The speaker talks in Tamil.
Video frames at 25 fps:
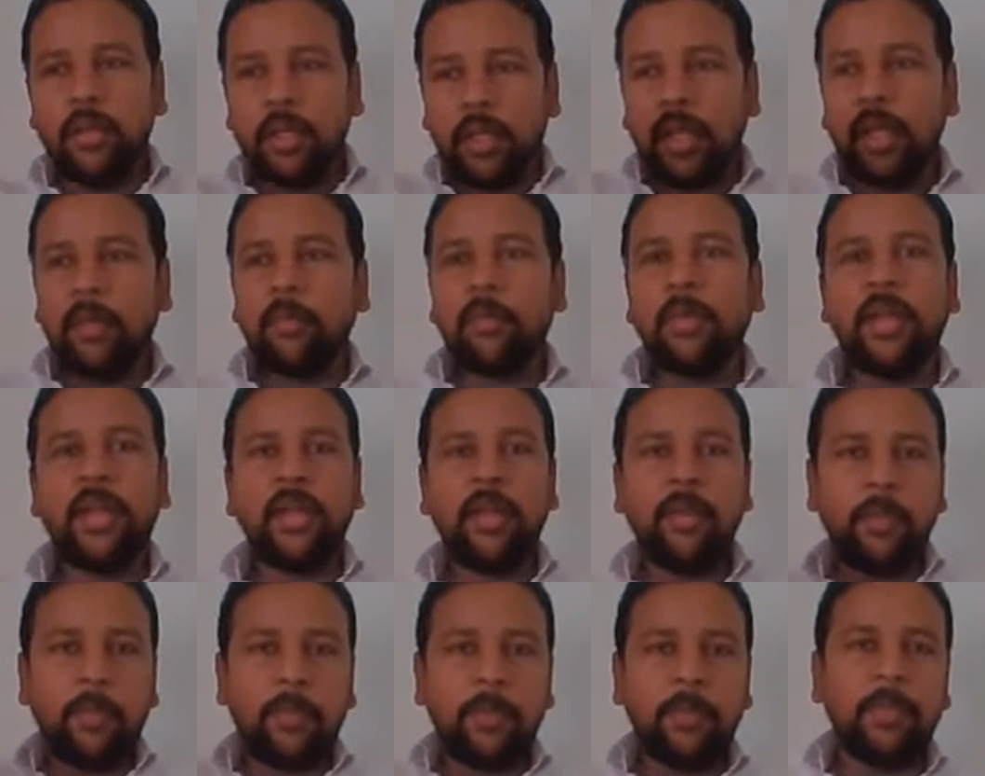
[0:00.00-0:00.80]
இதே
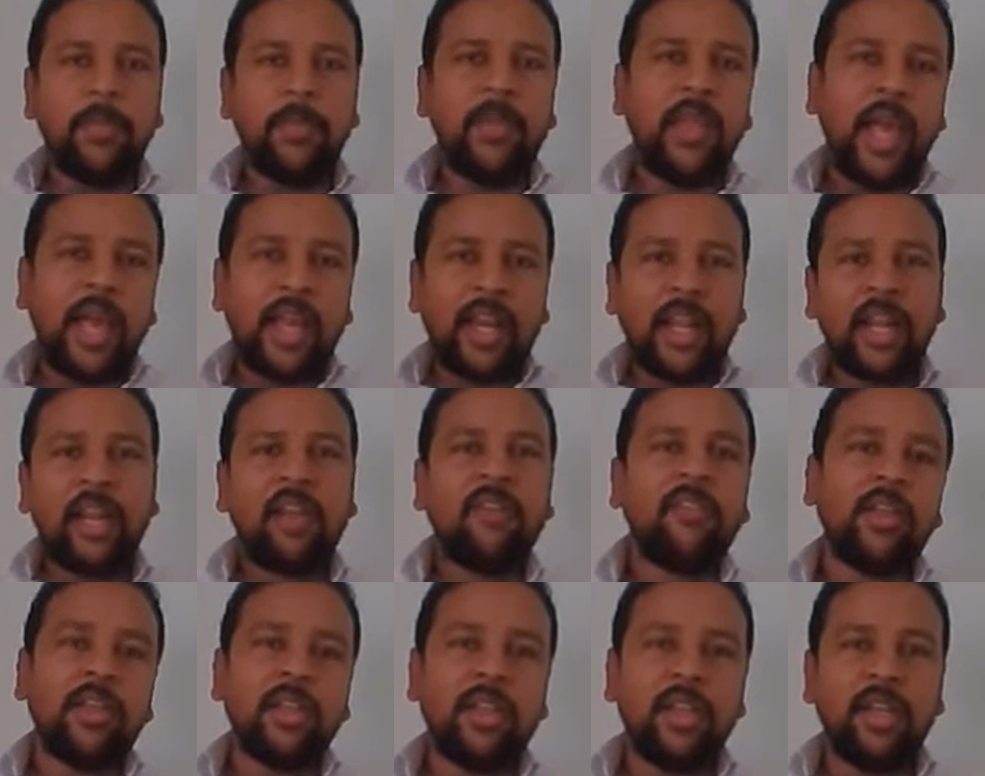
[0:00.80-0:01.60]
மாதிரி
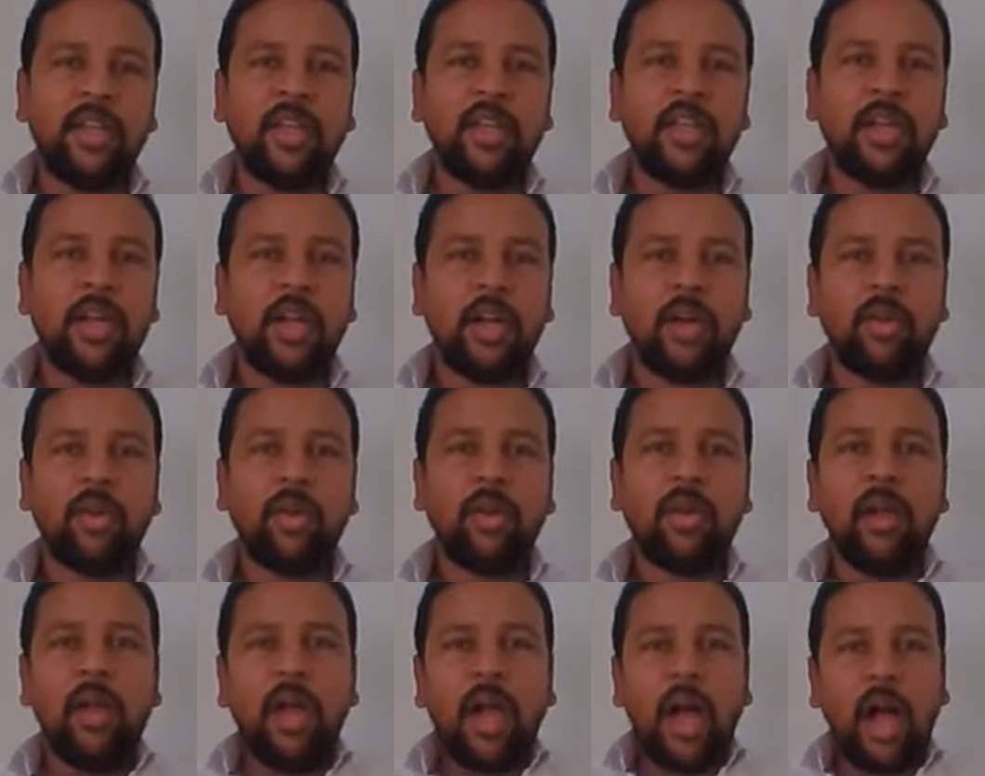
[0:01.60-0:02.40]
யாரெல்லாம் வந்துட்டு
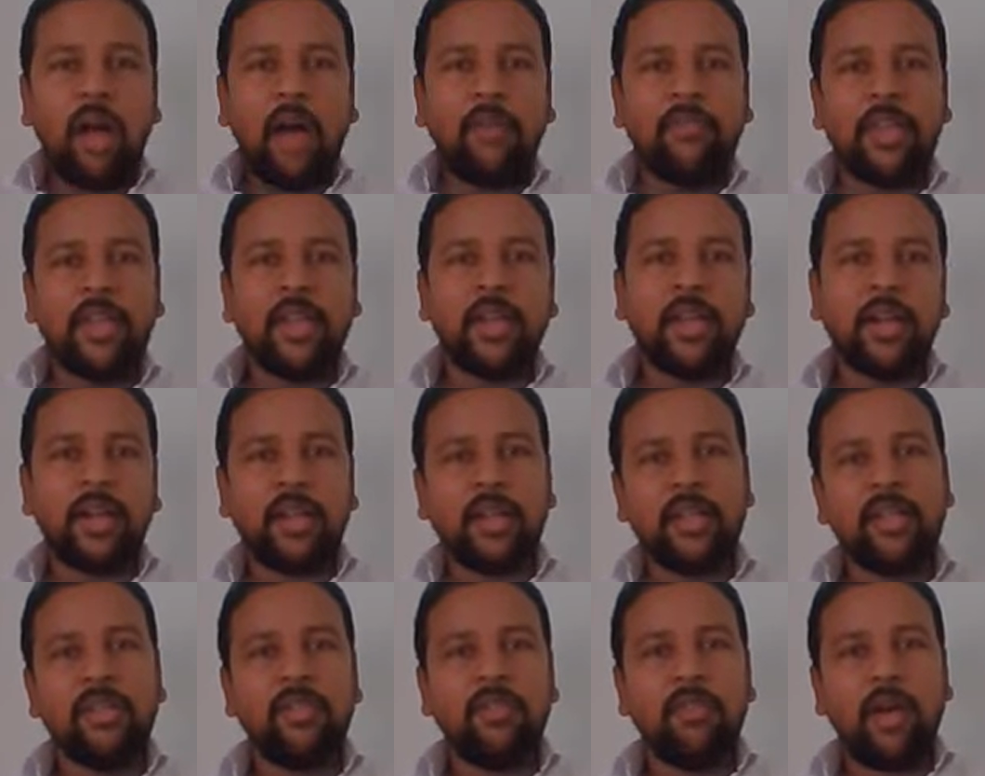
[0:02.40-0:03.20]
இருக்கிறாங்களோ அவங்க
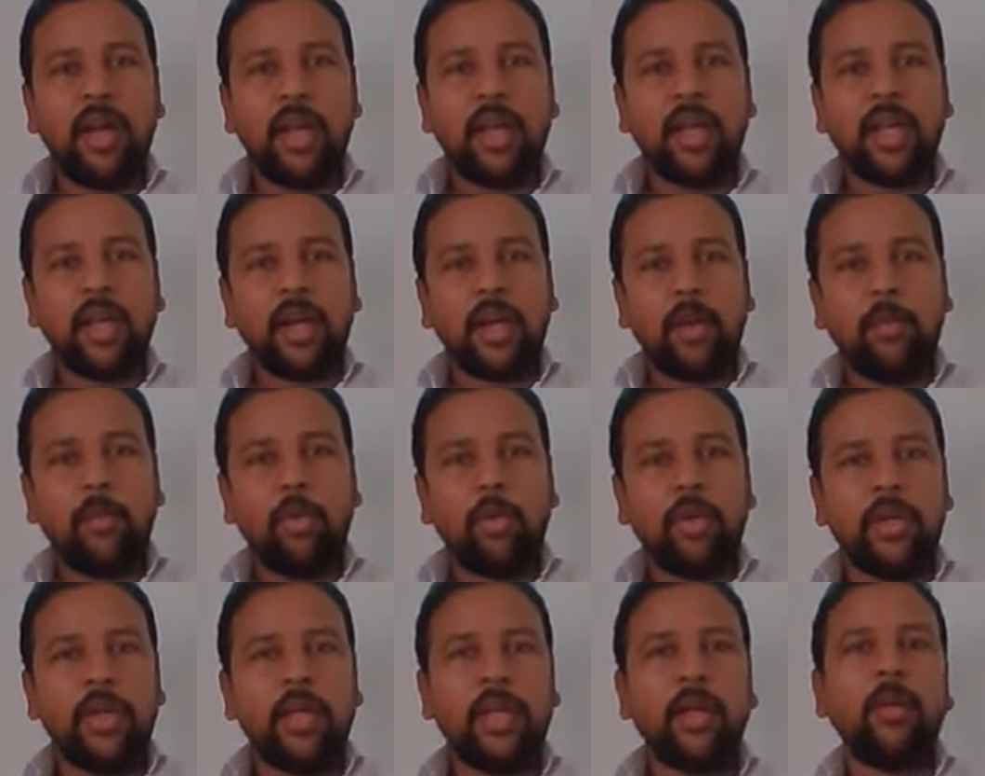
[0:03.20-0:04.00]
கிட்ட இருந்து வாங்குற
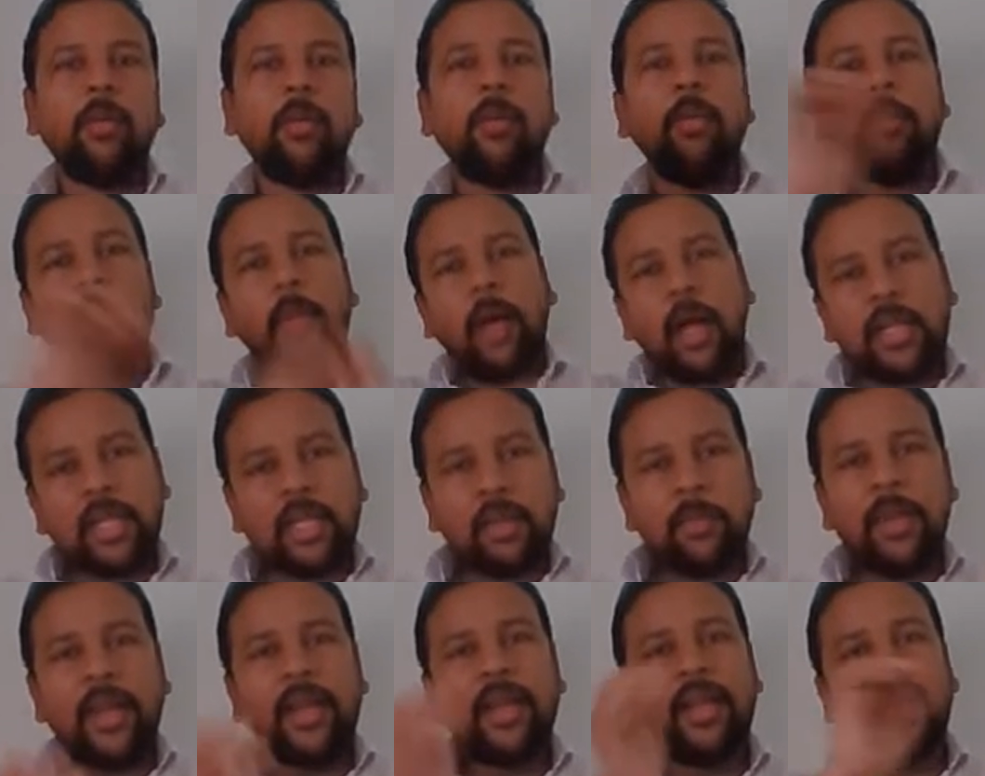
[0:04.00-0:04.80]
அமௌண்ட்டை
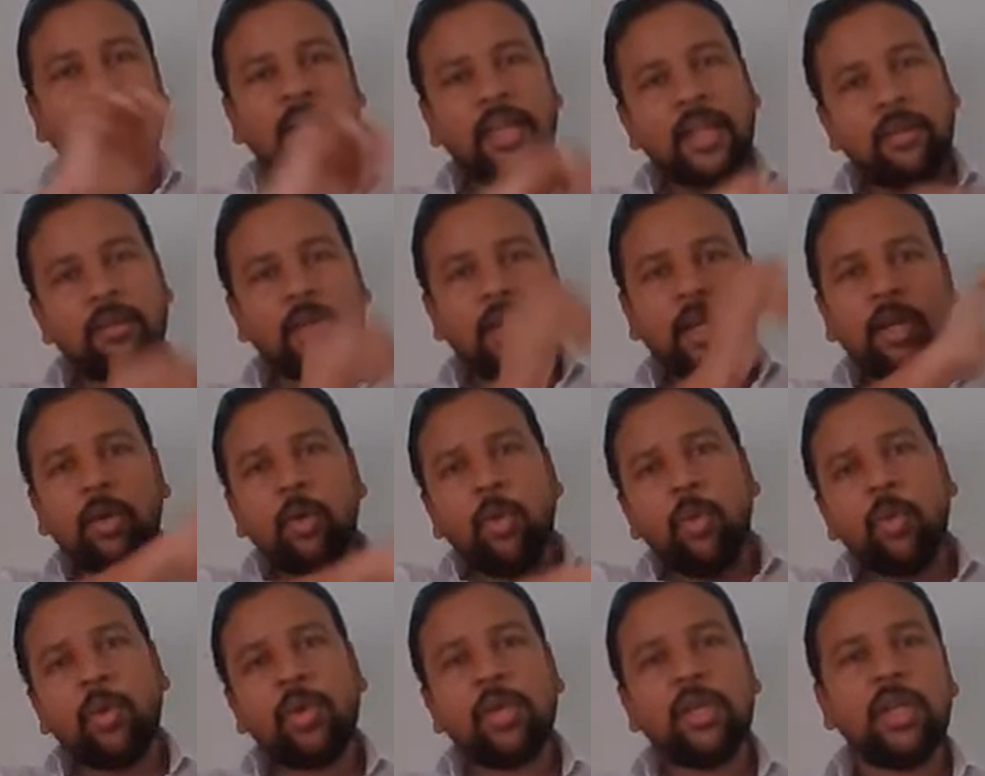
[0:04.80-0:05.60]
அதுக்கு மேல
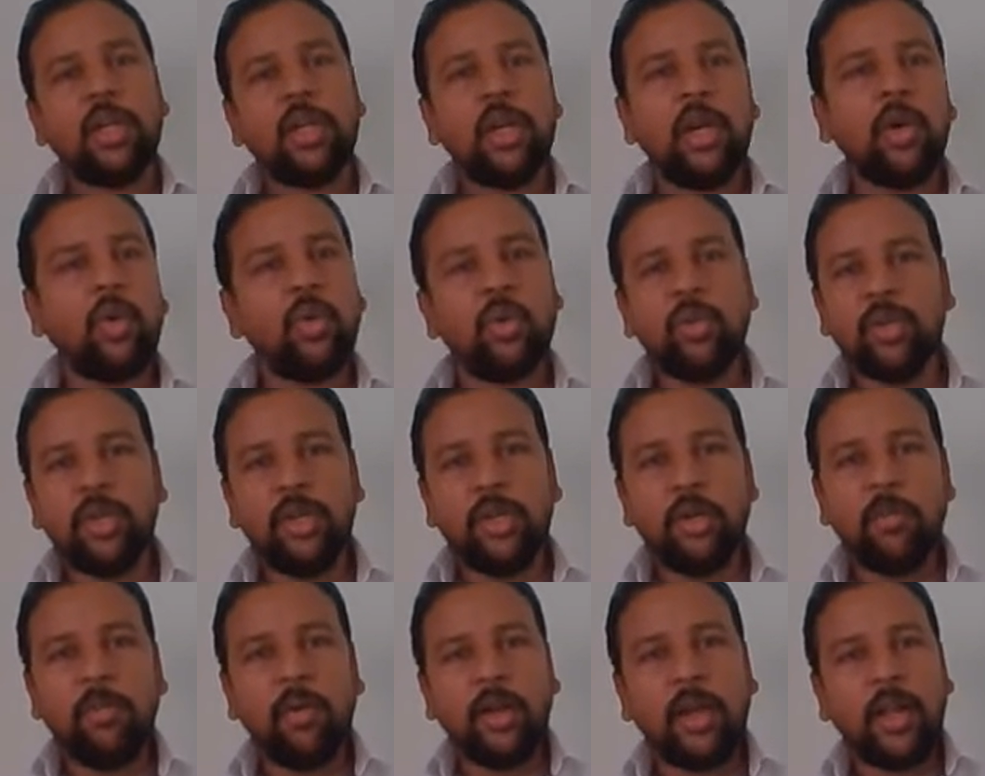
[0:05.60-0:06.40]
இருக்கிறவங்களுக்கு ஒவ்வொருத்தருக்கா
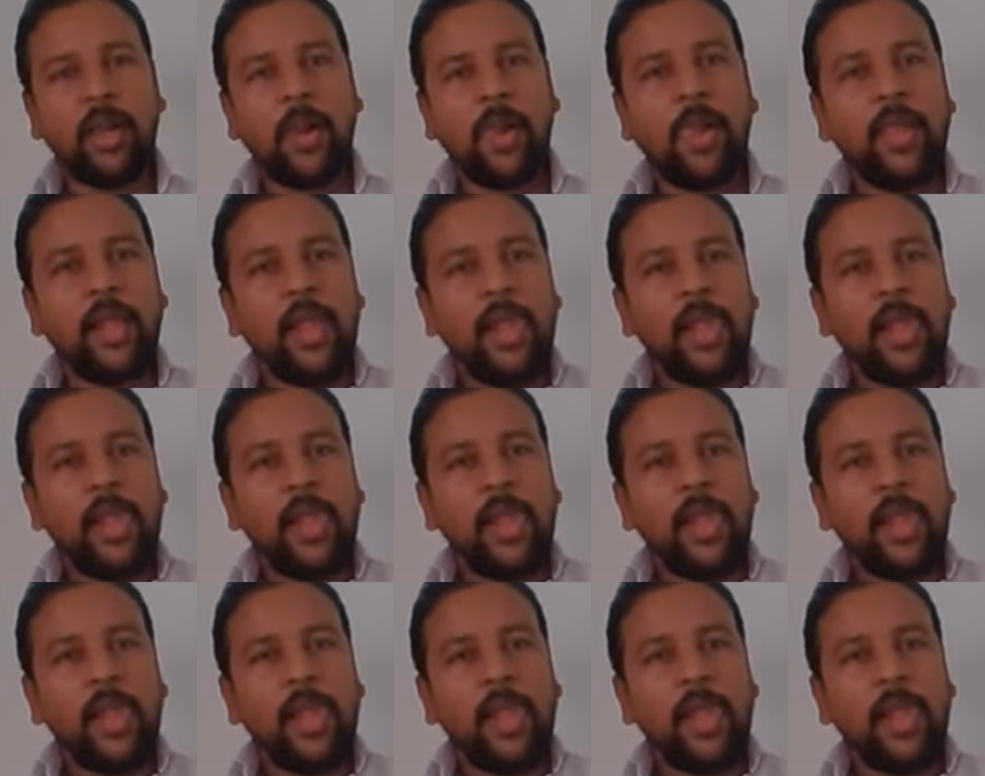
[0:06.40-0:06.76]
கொடுத்துட்டு இருப்பாங்க